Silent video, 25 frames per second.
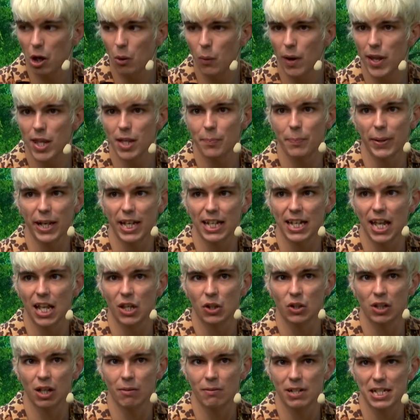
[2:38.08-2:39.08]
agua de
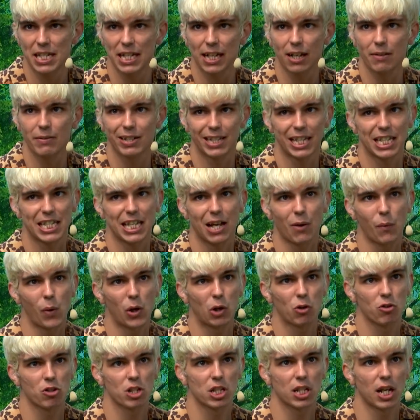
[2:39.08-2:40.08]
peinado, que básicamente es agua
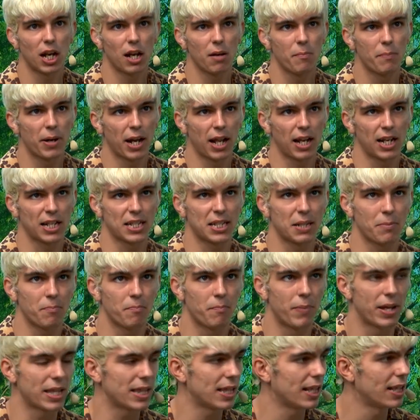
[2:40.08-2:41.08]
con sal para las
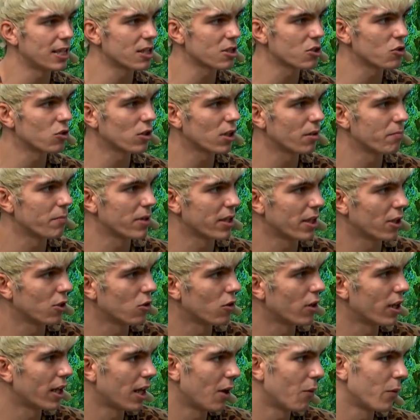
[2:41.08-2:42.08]
imbéciles, ¿no? Que en vez de
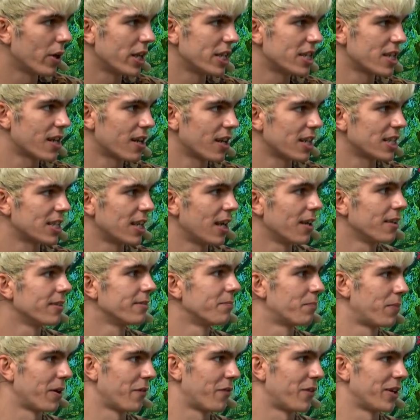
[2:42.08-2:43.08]
coger agua y echarle sal,
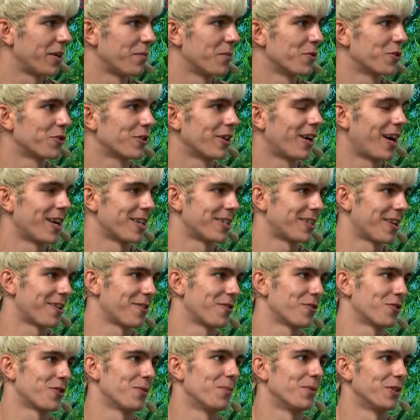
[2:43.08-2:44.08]
preferimos
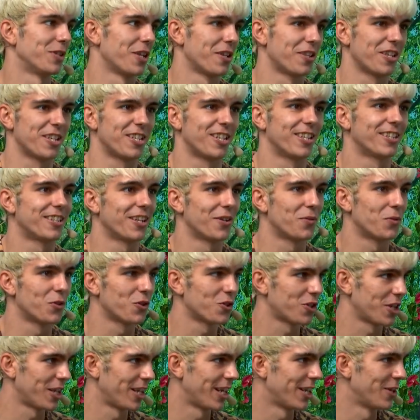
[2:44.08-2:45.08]
gastarnos como 17
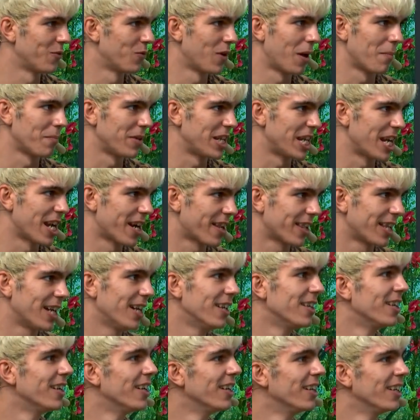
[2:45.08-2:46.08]
euros en, una mierda.
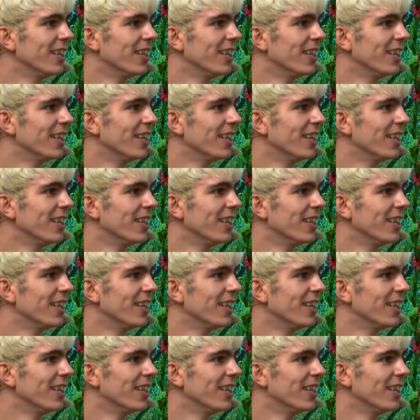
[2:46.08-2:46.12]
Sí,